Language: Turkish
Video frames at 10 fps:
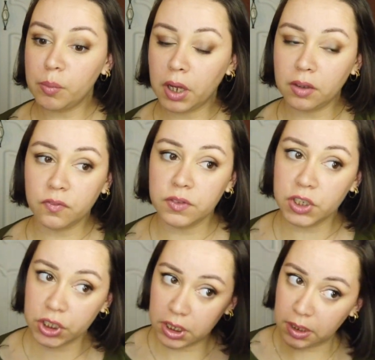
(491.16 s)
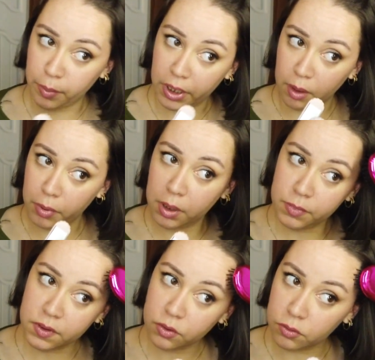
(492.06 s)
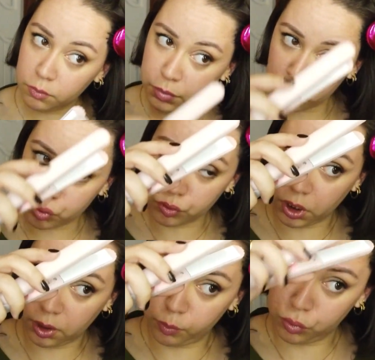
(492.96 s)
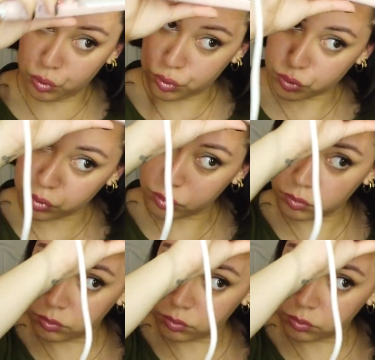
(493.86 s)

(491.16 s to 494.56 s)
Hemen fırçayla beraber bir, tık, bir tur daha yapıyoruz.